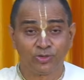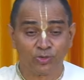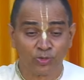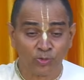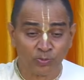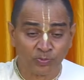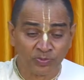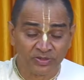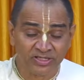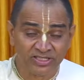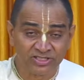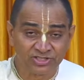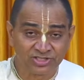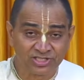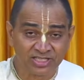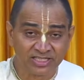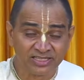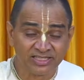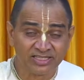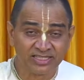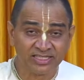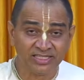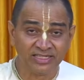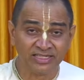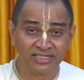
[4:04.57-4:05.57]

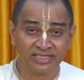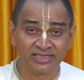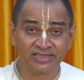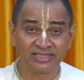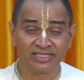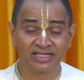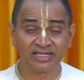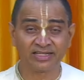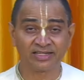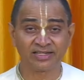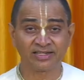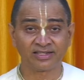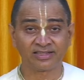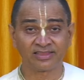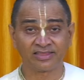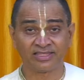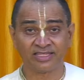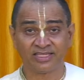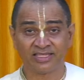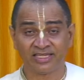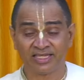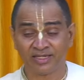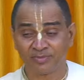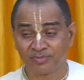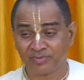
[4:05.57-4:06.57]
उपनिषद की निंदा
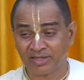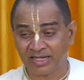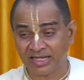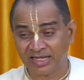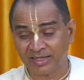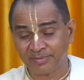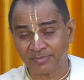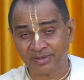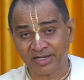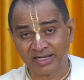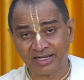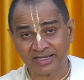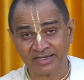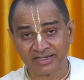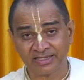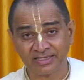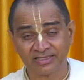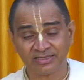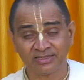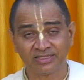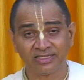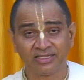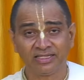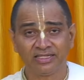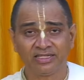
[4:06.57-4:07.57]
करते हैं
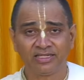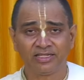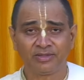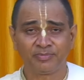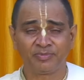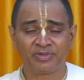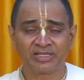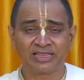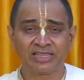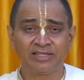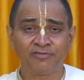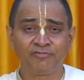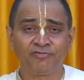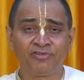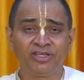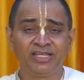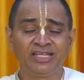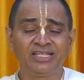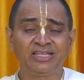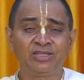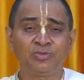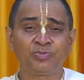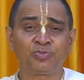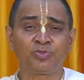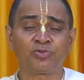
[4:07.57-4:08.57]
महाभारत मतलब
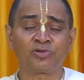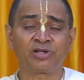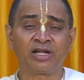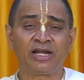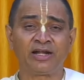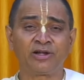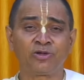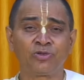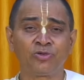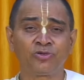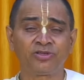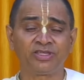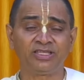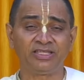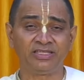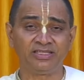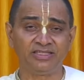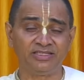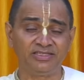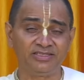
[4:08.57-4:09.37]
वेद पुराणों की